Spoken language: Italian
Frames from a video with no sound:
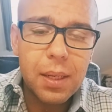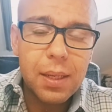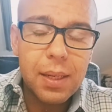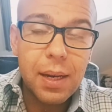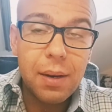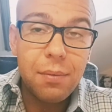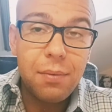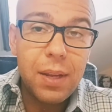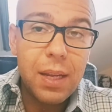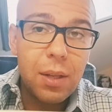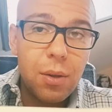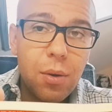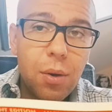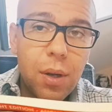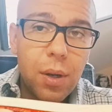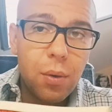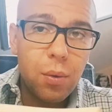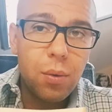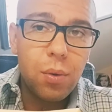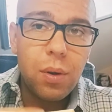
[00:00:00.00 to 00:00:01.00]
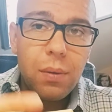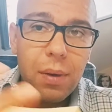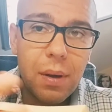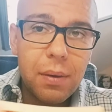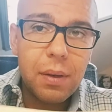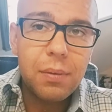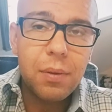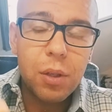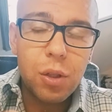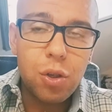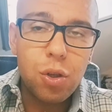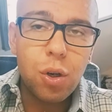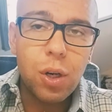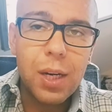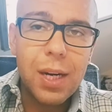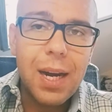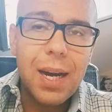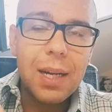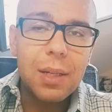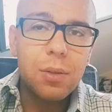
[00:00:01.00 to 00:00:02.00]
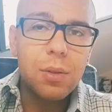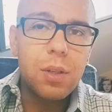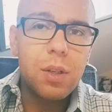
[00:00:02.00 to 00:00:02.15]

nel video in cui vi avevo aggiornato,